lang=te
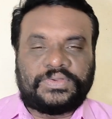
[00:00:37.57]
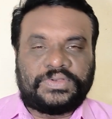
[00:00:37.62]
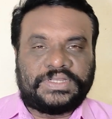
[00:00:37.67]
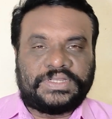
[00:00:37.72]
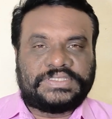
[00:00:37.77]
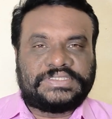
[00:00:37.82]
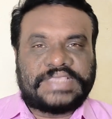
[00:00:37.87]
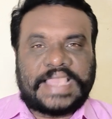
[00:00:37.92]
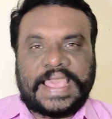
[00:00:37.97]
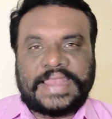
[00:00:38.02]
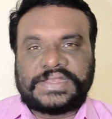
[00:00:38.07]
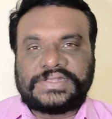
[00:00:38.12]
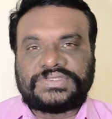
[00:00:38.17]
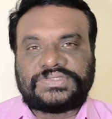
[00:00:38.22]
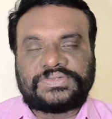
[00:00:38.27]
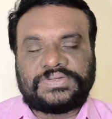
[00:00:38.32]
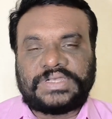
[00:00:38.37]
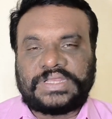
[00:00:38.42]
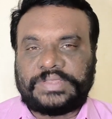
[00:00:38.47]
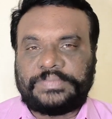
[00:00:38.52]
కొన్ని
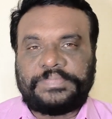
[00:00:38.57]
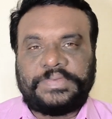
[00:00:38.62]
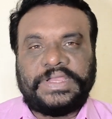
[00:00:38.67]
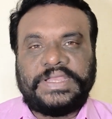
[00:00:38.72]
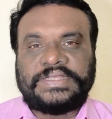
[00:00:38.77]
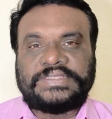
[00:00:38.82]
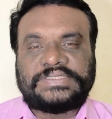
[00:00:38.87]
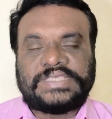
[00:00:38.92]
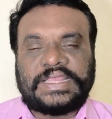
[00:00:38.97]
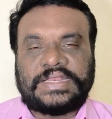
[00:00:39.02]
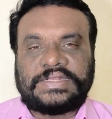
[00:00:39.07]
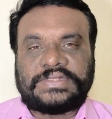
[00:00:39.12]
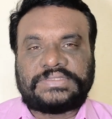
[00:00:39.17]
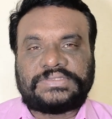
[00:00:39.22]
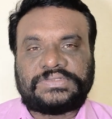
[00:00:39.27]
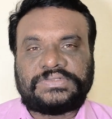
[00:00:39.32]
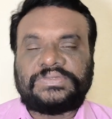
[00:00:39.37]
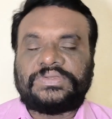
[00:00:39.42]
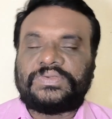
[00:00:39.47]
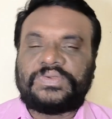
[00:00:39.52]
ఛానల్స్ ఉంటాయి పెయిడ్
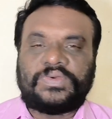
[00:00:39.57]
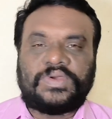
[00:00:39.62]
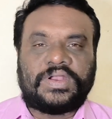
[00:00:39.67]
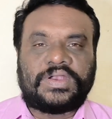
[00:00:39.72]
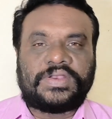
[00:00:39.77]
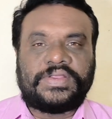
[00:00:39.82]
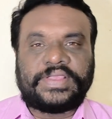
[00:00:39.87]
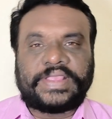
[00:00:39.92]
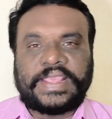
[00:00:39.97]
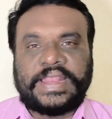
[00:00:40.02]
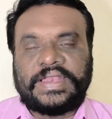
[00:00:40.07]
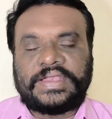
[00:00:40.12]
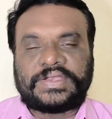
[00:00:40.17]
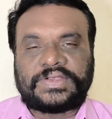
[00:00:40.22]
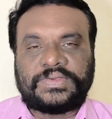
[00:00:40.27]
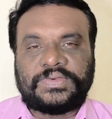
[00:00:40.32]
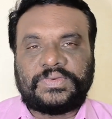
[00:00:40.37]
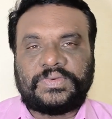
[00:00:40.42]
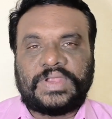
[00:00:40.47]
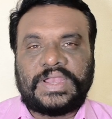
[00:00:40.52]
ఛానల్స్ వాటిలోకి
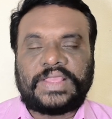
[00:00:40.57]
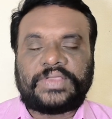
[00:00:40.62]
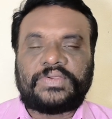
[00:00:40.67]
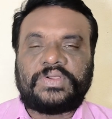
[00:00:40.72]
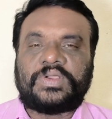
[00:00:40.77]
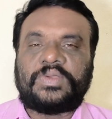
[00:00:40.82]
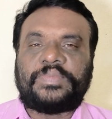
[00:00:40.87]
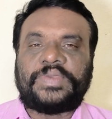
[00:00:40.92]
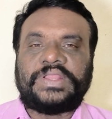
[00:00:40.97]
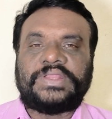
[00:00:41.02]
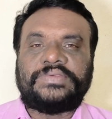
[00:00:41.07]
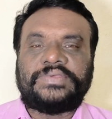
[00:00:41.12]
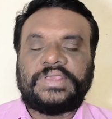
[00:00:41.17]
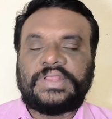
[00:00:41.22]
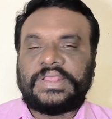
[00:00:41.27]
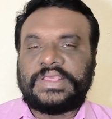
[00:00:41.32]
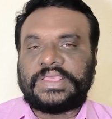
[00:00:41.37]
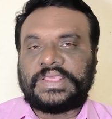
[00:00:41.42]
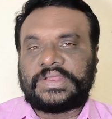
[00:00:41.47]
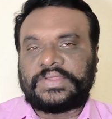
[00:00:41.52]
వెళ్ళటం వాళ్ళకు ఒక
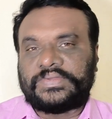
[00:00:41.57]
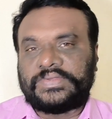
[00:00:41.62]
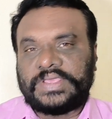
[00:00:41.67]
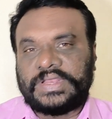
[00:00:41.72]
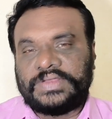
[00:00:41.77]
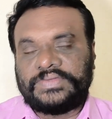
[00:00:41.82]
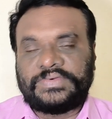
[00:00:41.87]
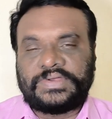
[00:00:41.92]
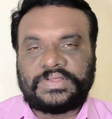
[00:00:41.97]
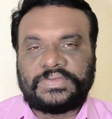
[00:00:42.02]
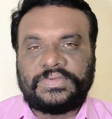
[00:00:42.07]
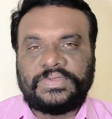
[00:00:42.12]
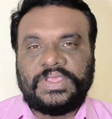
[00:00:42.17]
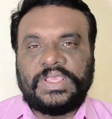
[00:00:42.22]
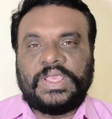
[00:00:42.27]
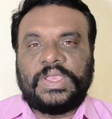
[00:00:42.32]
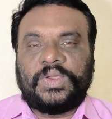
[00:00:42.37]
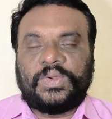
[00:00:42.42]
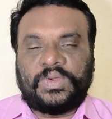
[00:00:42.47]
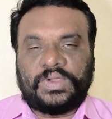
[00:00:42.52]
పదివేలు ఇరవై వేలు ఇవ్వడం
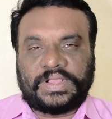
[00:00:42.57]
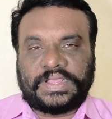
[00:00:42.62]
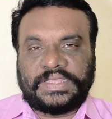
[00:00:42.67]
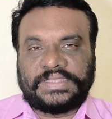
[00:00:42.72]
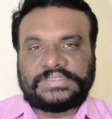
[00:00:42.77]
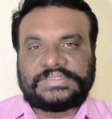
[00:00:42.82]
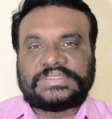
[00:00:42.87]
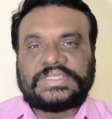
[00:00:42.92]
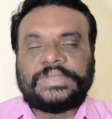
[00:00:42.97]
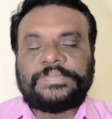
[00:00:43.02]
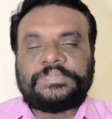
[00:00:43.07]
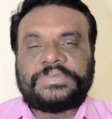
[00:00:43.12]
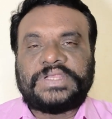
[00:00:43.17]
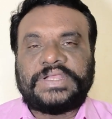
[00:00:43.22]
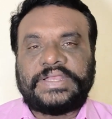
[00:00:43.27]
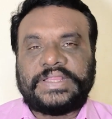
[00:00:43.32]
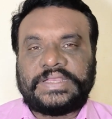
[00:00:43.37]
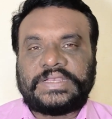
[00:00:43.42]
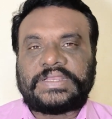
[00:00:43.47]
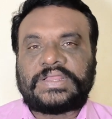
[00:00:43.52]
ఒక
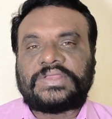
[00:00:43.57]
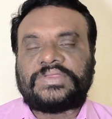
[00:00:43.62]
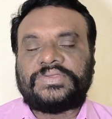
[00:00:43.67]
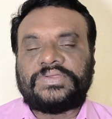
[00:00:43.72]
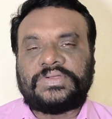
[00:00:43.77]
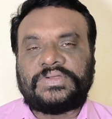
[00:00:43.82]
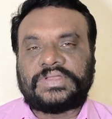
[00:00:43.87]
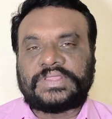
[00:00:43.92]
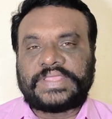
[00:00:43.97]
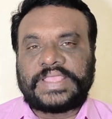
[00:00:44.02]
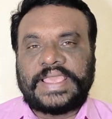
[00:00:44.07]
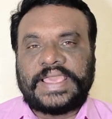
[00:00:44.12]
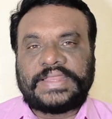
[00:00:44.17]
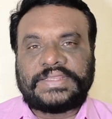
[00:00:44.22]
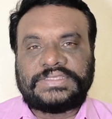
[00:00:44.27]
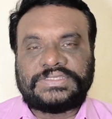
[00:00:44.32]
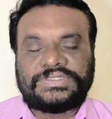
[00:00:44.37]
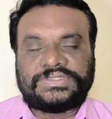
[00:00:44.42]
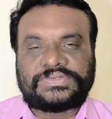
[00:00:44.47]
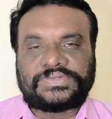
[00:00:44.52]
స్క్రిప్టెడ్ ఇంటర్వ్యూ ఒకటి
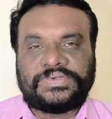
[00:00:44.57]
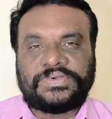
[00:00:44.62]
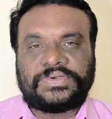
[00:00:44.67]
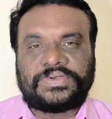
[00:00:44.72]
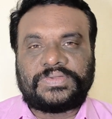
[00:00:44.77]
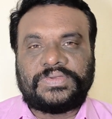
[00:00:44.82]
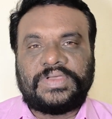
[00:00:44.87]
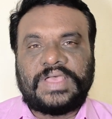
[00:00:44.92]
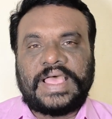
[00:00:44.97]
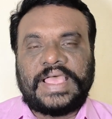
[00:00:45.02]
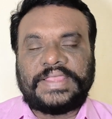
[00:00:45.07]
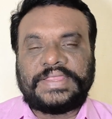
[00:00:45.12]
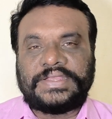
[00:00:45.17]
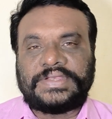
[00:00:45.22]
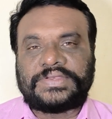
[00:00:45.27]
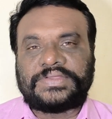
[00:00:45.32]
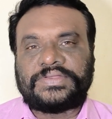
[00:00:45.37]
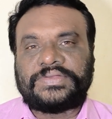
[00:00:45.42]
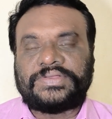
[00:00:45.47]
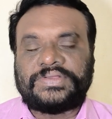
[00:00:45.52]
తయారు చేసుకోవటం ఆ
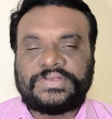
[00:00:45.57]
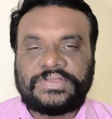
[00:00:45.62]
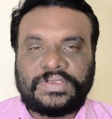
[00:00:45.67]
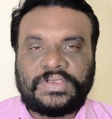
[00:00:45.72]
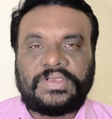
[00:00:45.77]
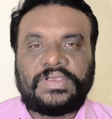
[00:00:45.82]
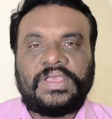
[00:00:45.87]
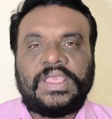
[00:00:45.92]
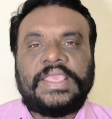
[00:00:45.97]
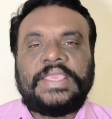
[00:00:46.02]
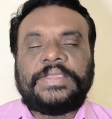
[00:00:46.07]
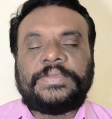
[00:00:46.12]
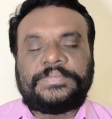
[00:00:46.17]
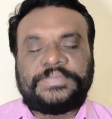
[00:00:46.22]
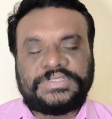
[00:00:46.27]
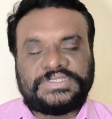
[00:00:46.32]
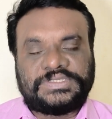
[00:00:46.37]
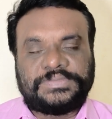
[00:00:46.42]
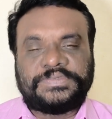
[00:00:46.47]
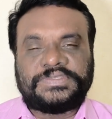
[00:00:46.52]
ఇంటర్వ్యూలో
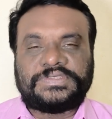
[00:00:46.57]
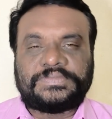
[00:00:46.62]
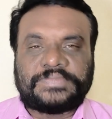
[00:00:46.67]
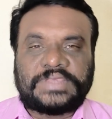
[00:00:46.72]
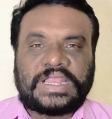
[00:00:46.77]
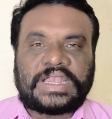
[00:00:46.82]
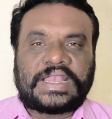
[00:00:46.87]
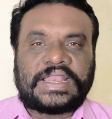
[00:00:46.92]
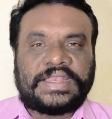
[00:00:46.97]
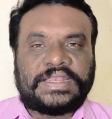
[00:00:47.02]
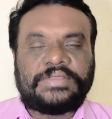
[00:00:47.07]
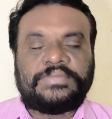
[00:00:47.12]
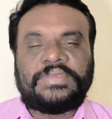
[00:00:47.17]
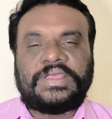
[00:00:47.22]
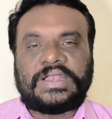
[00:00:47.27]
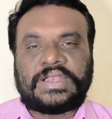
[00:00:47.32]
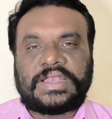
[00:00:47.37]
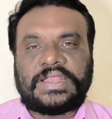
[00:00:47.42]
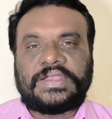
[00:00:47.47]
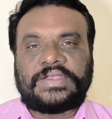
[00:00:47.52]
పిచ్చి పిచ్చి మాటలన్నీ
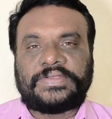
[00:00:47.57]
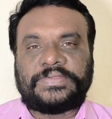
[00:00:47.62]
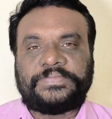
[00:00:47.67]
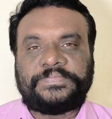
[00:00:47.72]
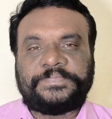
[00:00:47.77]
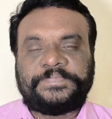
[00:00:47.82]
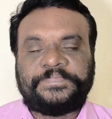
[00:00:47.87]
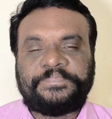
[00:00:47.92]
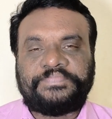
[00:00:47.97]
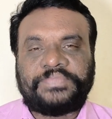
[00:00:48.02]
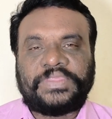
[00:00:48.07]
మాట్లాడటం